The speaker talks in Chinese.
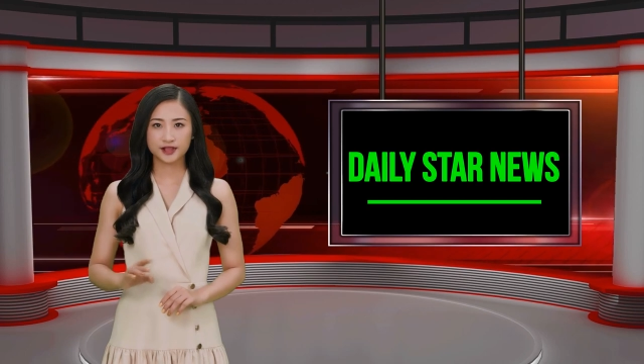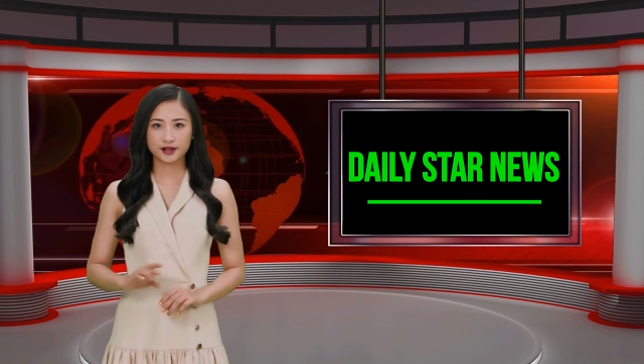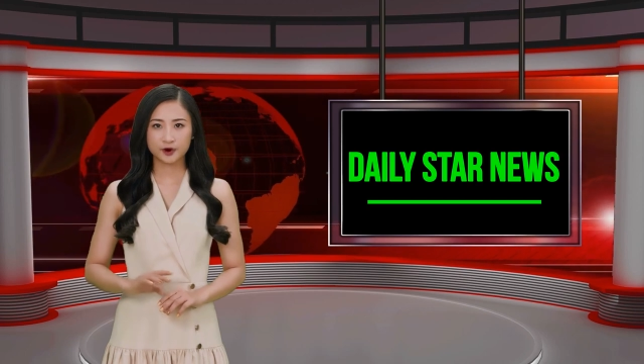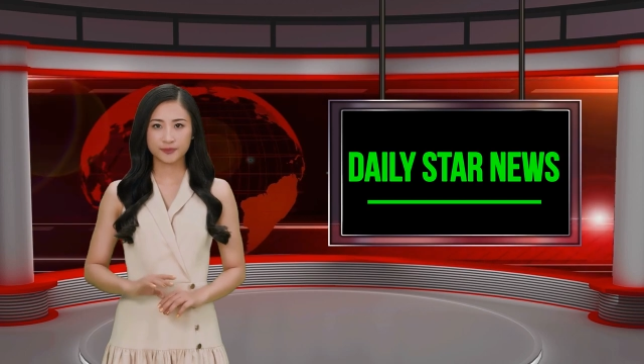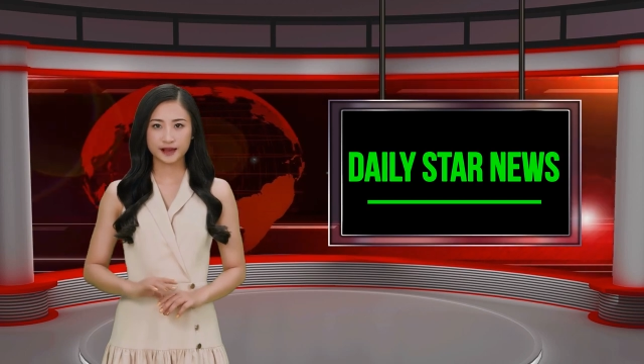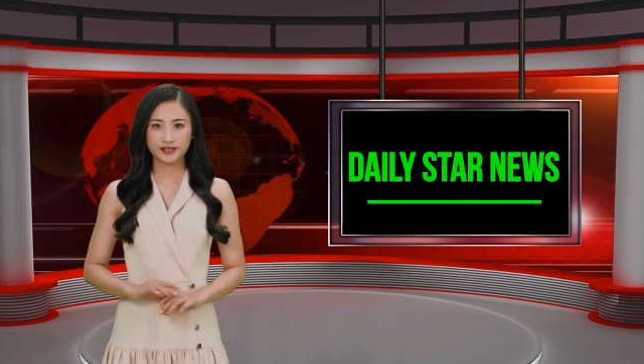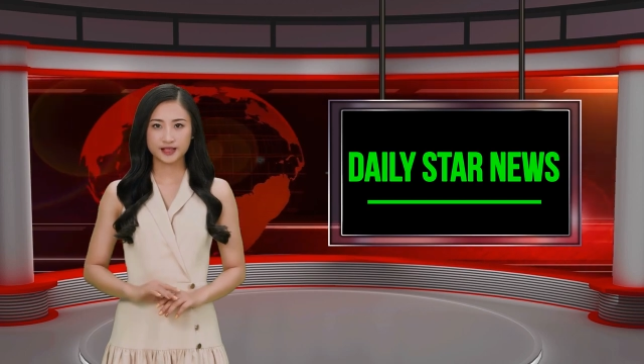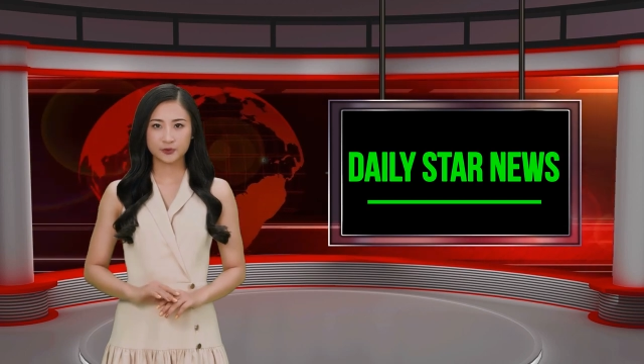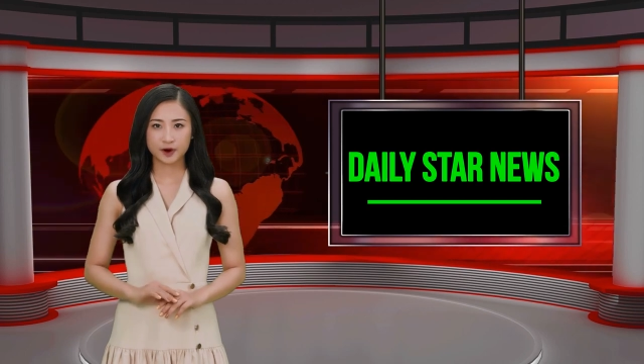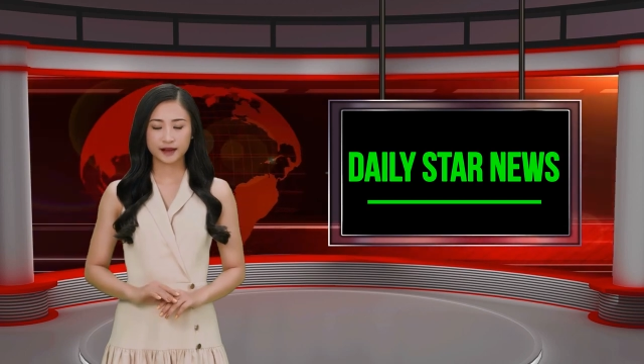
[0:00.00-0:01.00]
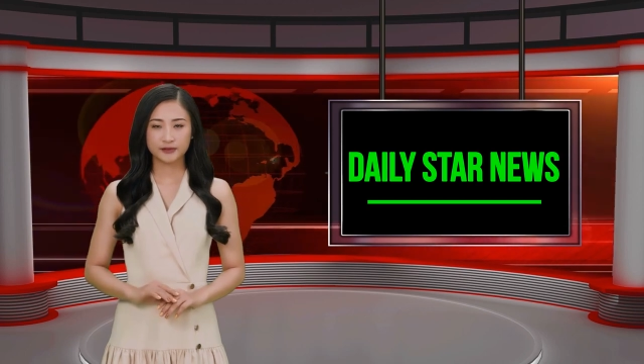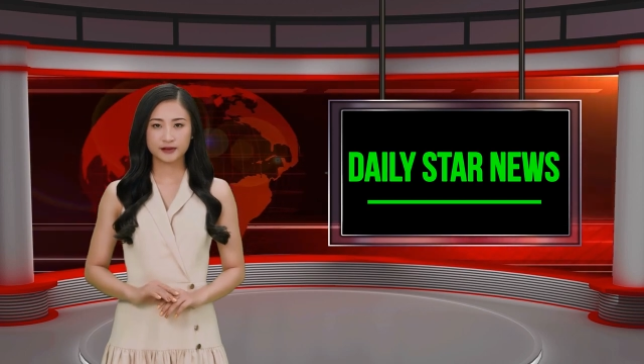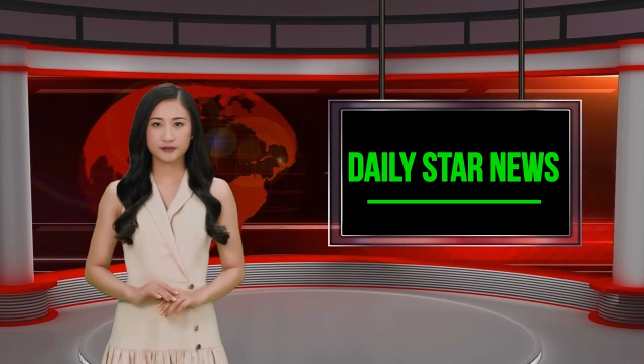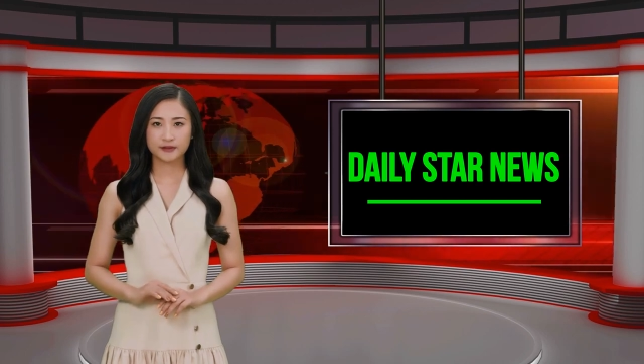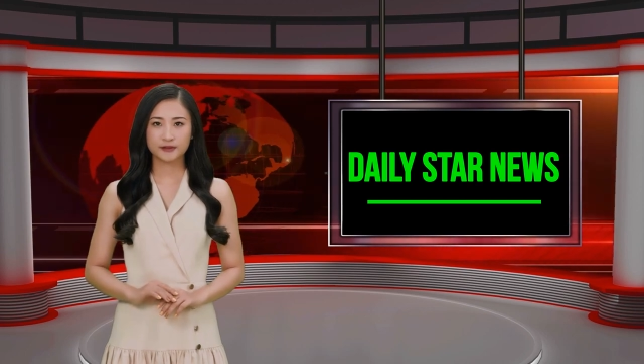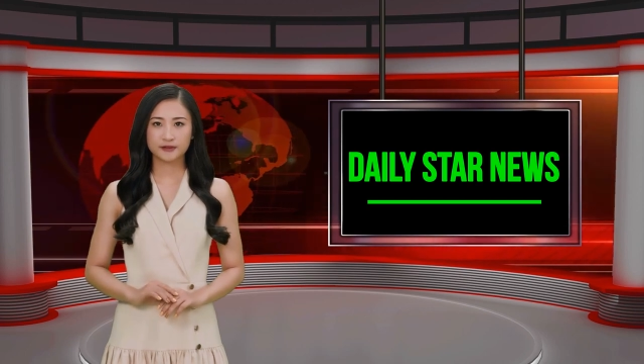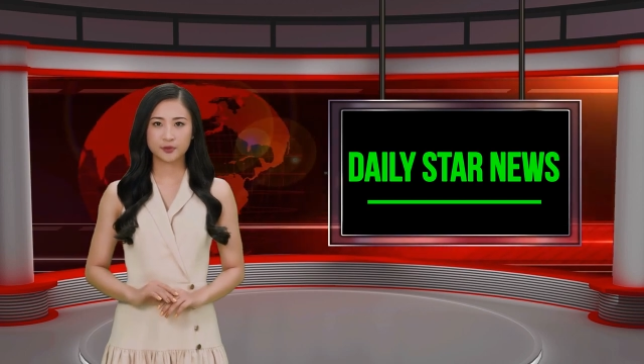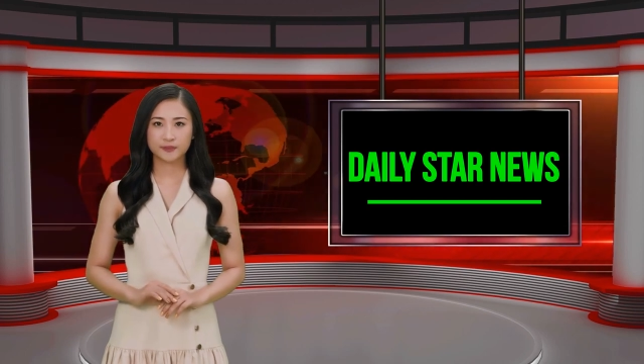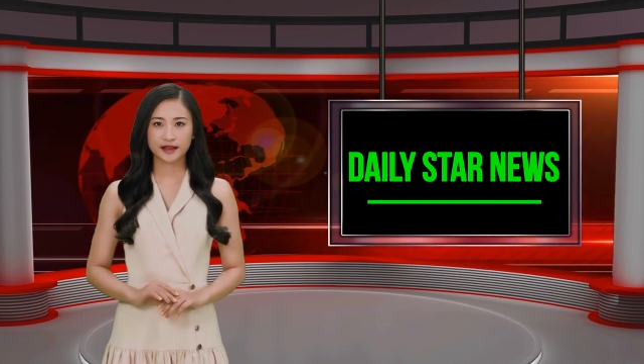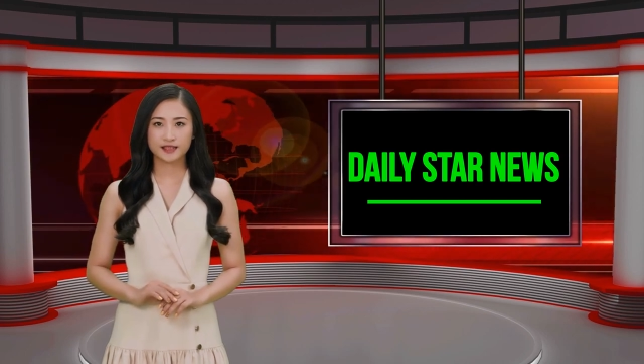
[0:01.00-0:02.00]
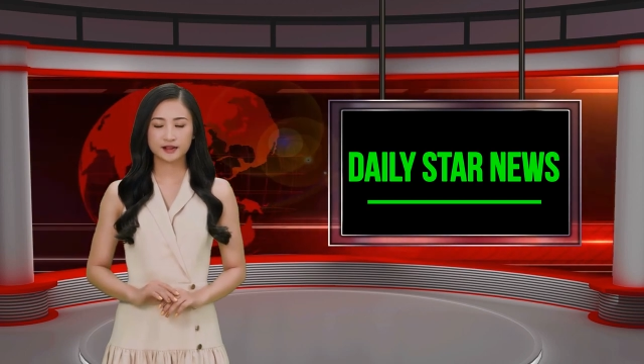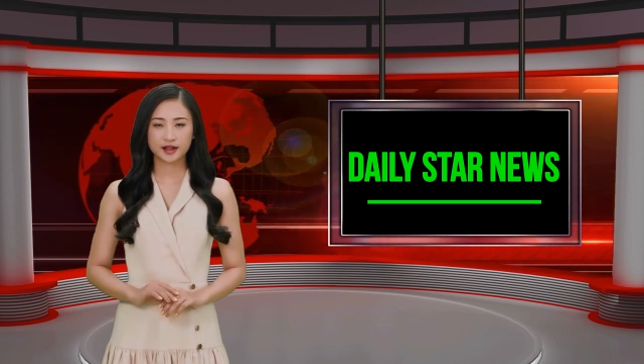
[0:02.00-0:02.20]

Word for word: 最热门的新闻。我们今